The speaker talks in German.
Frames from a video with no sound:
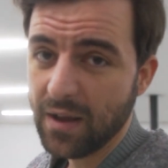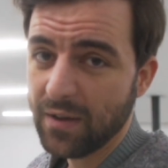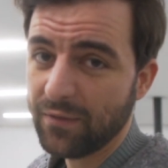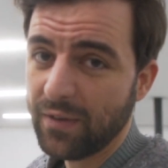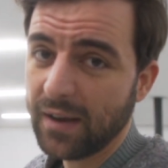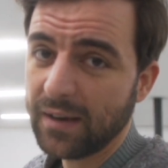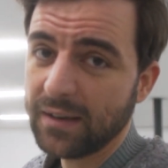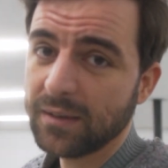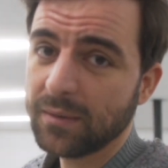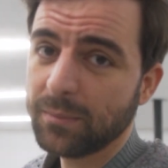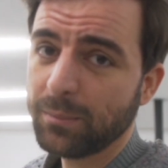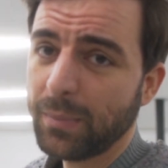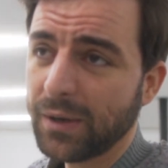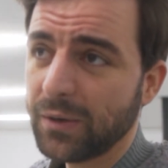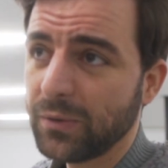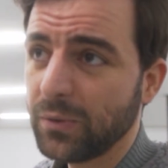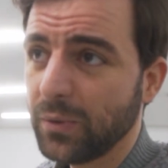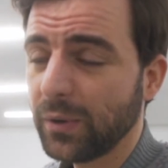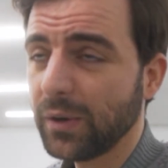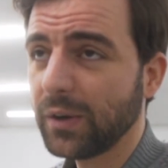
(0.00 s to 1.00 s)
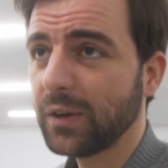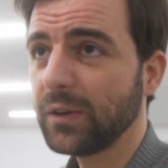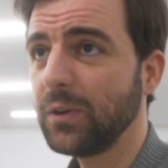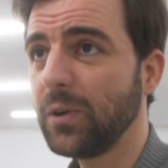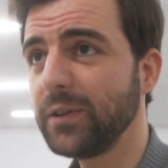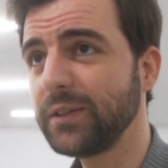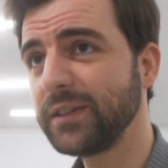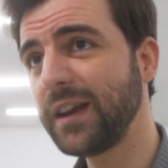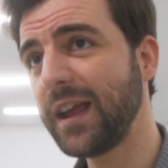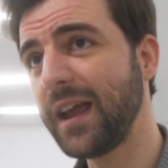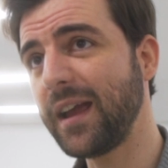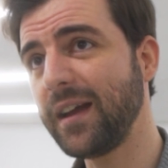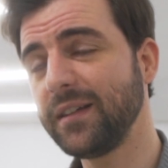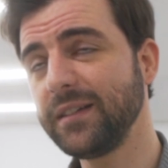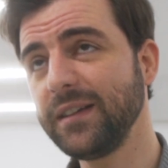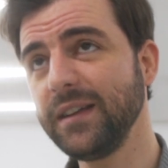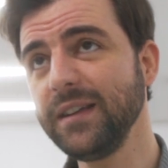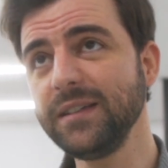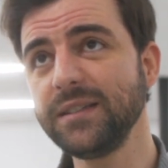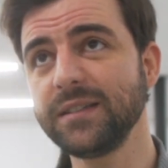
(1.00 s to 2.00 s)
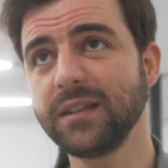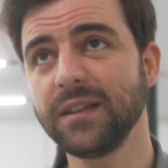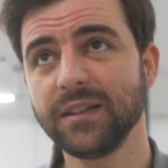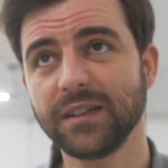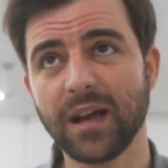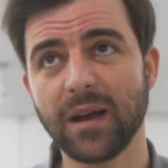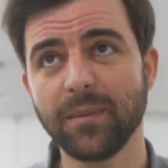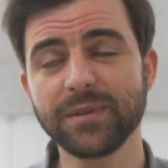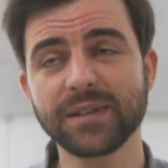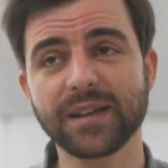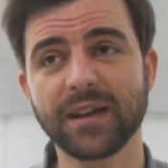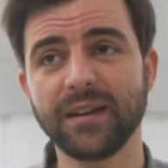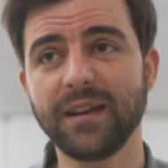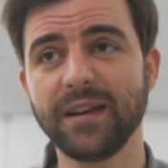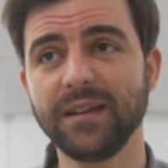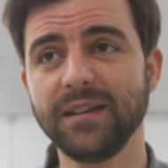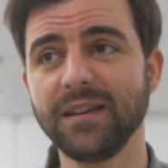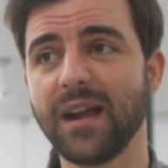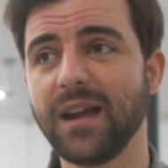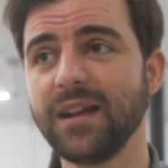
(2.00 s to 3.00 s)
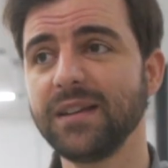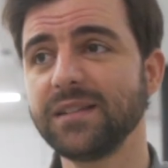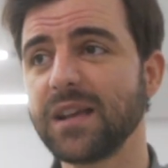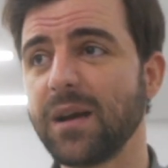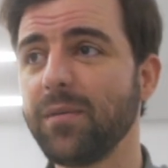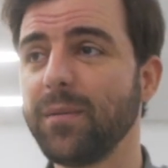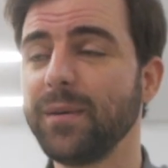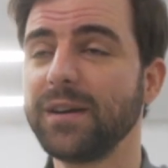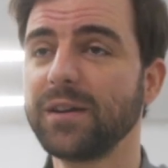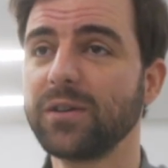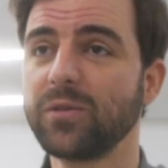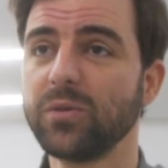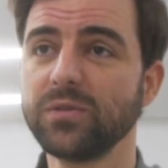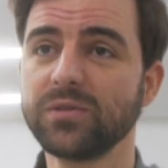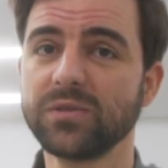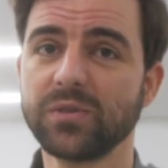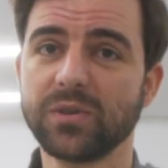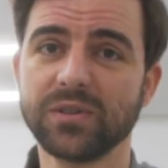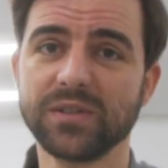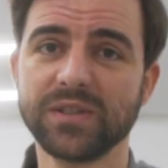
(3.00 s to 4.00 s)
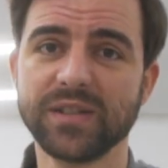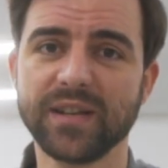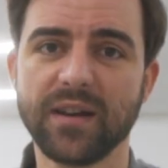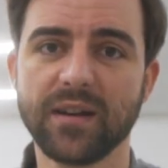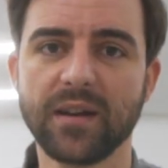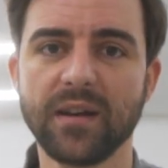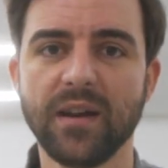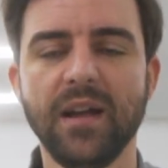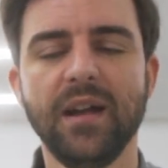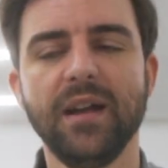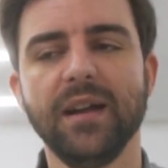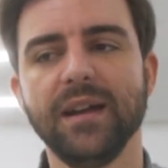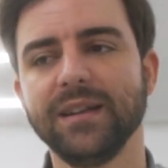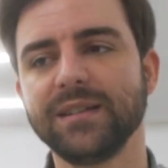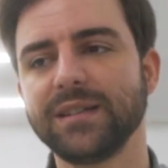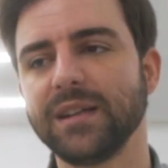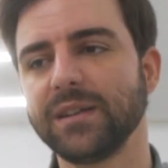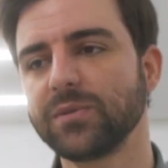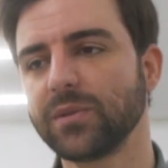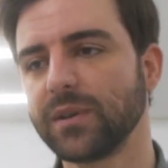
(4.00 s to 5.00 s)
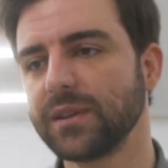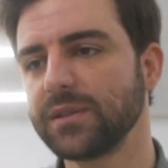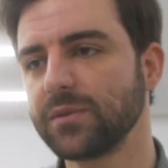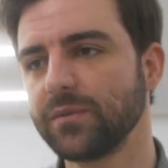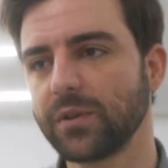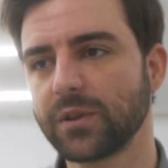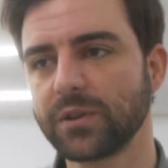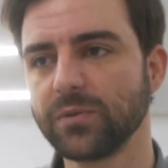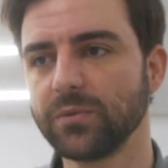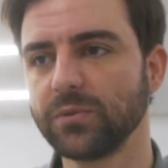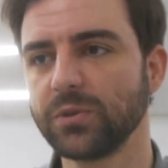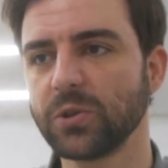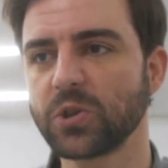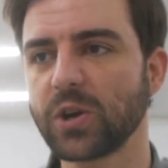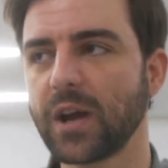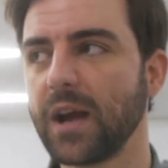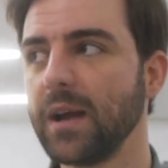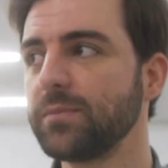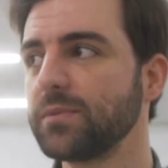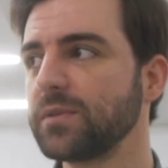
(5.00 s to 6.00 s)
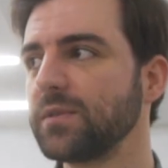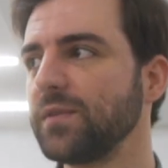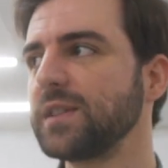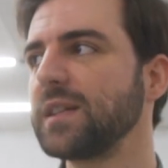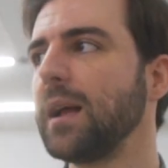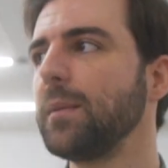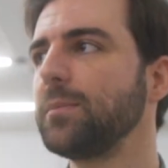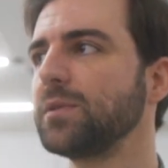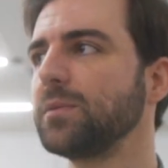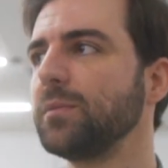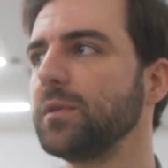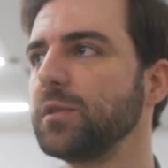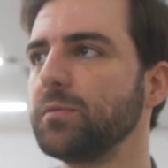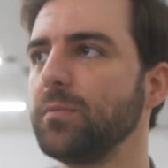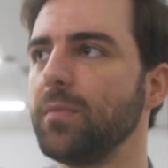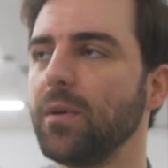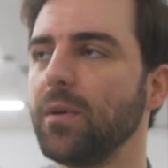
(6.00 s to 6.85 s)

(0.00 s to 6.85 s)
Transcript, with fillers: weil bei den jüngeren Leuten eher nicht, da habe ich keine NDAs, aber bei den großen Konzernen ist halt so, dass du wirklich unterschreibst, weshalb zum Beispiel